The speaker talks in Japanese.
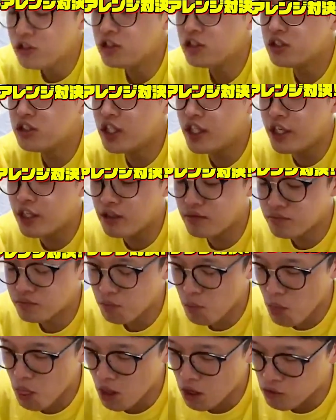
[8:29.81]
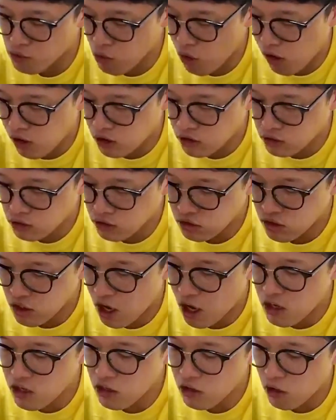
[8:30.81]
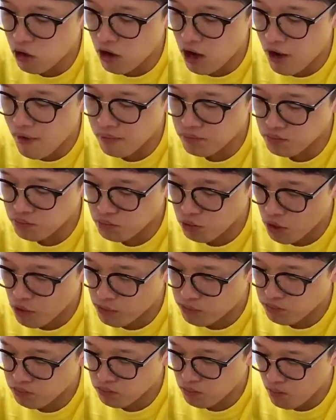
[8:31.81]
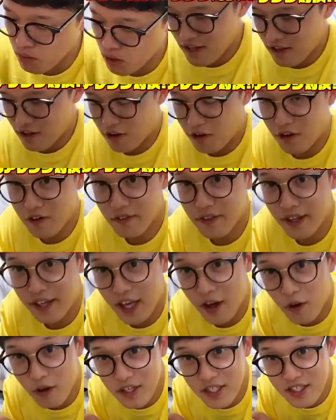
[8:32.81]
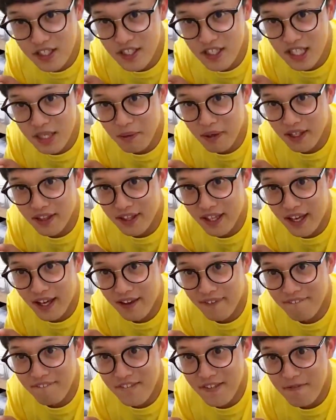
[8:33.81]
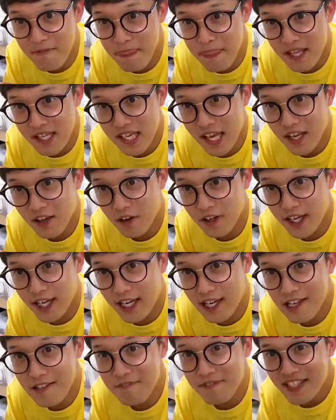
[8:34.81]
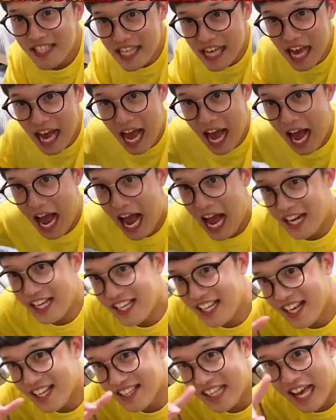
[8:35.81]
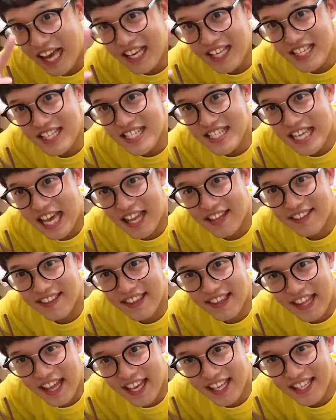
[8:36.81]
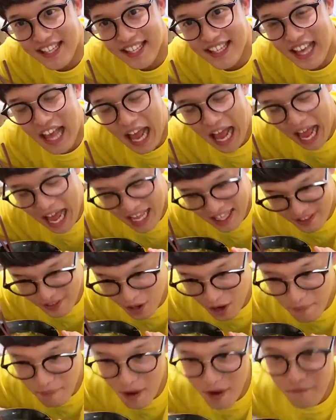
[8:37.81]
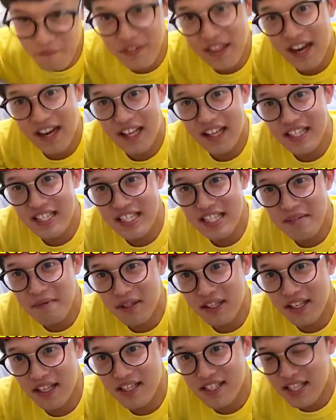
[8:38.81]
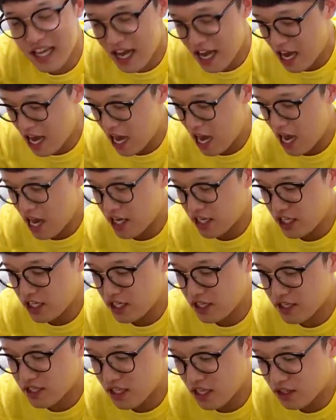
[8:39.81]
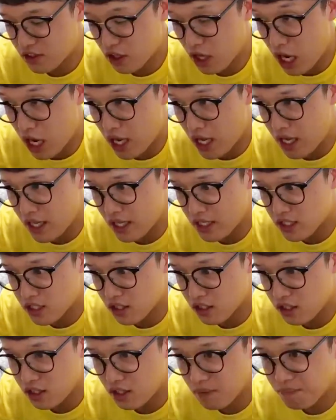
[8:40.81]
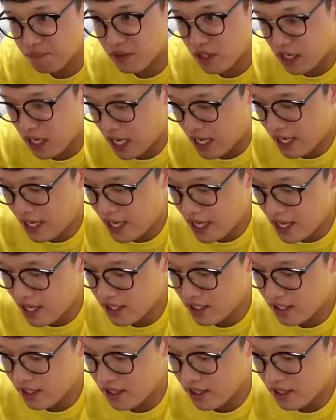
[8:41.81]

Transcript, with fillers: 味しい。何これ。こんだけ美味しくしてもらって、最後に、ありがたいんじゃないどうも、タレンチ柴田でした。インスタントカレーで作るカレー、